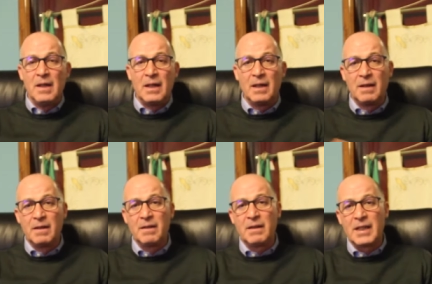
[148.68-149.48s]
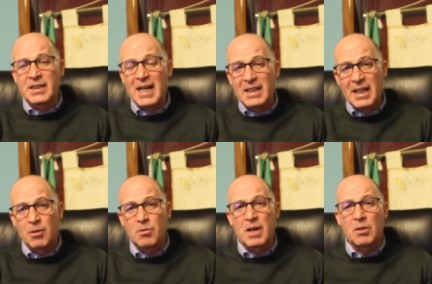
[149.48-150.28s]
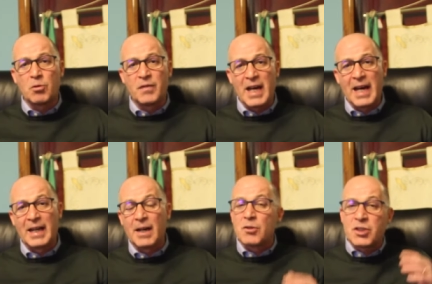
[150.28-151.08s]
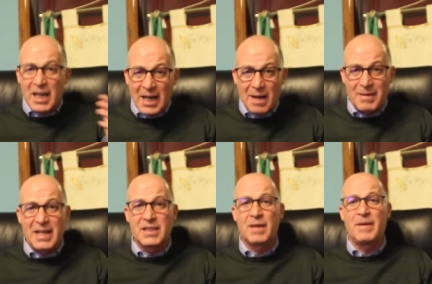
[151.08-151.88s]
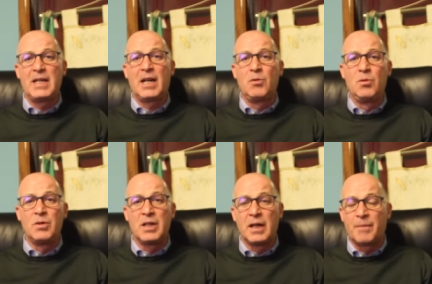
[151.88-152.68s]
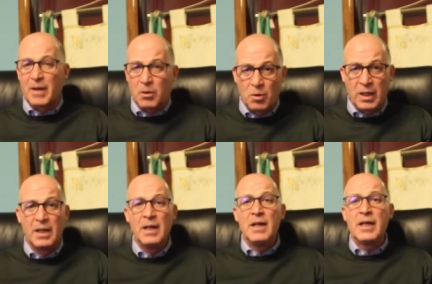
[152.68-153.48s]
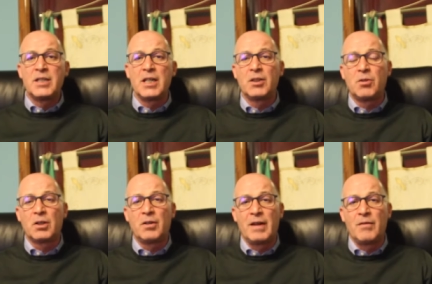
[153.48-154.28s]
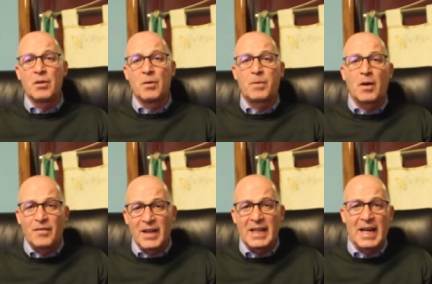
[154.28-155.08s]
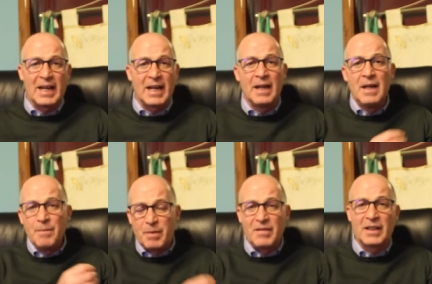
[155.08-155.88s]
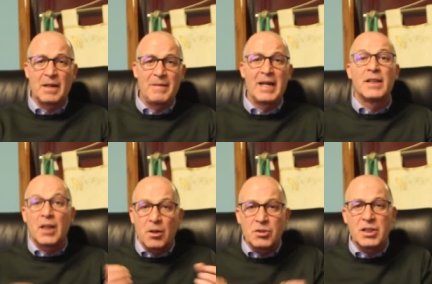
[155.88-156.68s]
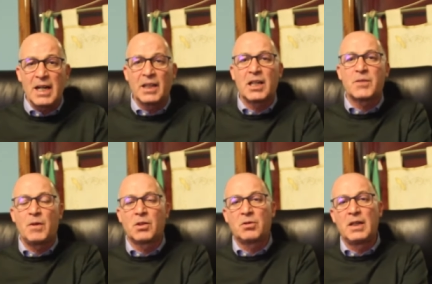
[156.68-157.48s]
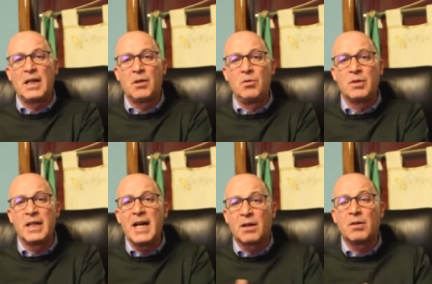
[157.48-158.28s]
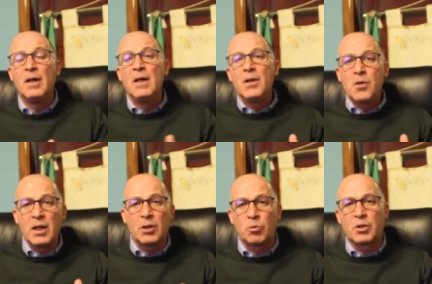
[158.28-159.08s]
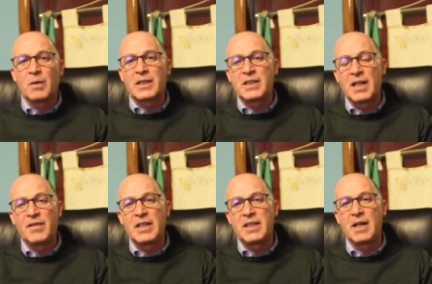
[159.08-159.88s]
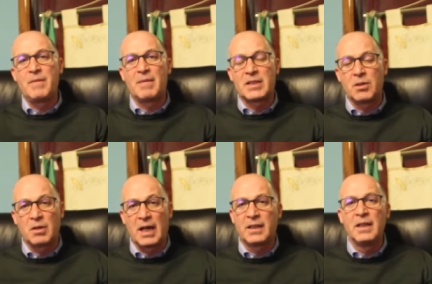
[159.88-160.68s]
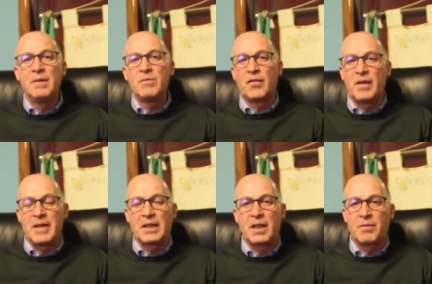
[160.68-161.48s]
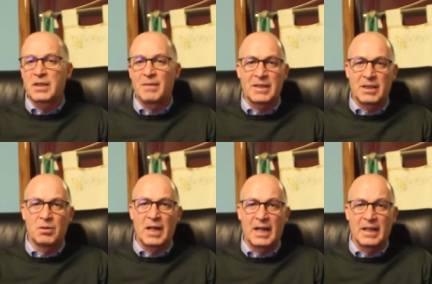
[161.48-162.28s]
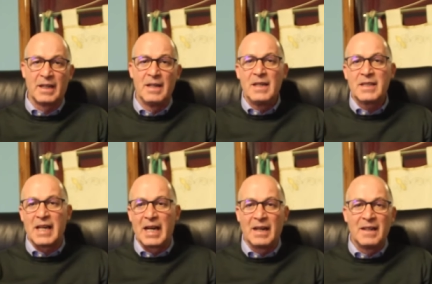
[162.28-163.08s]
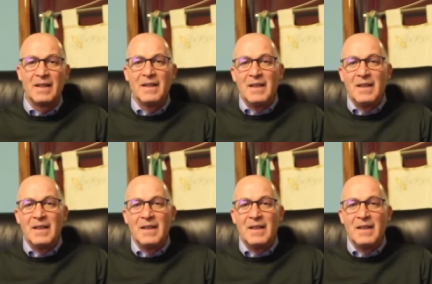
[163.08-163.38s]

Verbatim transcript: eh, le strade erano una gruviera, non c'era la mensa per gli alunni, per cui i genitori dovevano provvedere privatamente, non c'era il trasporto degli alunni, ecco, noi tutti questi servizi li abbiamo assicurati, ma ovviamente li possiamo assicurare se